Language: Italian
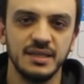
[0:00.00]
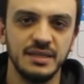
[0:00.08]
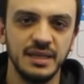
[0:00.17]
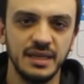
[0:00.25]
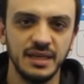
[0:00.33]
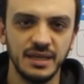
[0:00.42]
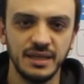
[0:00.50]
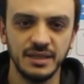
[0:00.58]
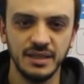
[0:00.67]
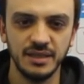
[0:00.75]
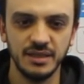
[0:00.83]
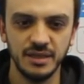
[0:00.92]
di,
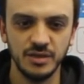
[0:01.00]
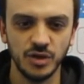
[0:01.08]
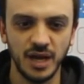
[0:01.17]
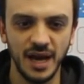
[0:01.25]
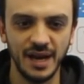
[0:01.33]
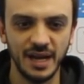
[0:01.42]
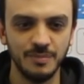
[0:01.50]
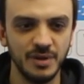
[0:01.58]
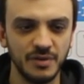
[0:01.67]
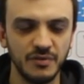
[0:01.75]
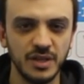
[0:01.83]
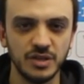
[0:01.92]
di, di giocare
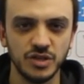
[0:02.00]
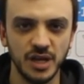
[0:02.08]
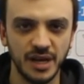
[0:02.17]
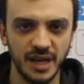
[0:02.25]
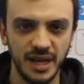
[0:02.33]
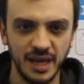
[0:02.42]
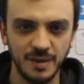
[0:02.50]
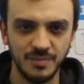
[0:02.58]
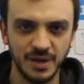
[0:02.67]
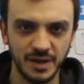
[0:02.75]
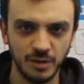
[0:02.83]
per vincere e per